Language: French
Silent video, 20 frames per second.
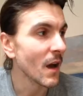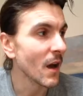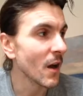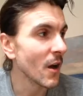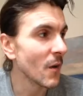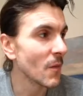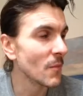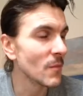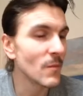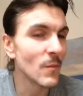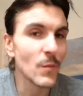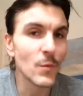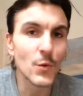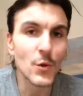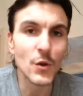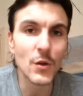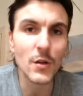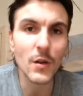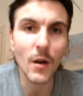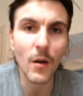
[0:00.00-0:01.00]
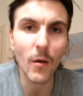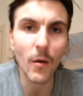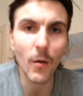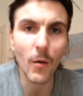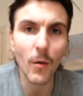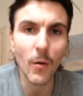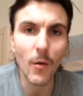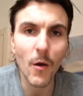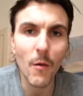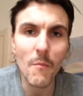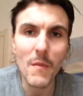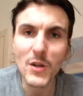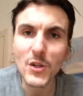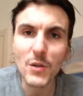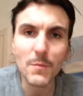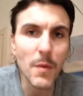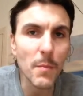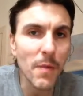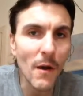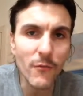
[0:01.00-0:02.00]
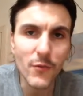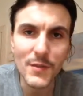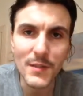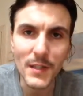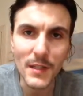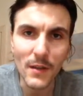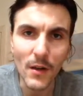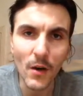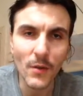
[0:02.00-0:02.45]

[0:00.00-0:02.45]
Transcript: Um, euh, mais je peux pas vous dire,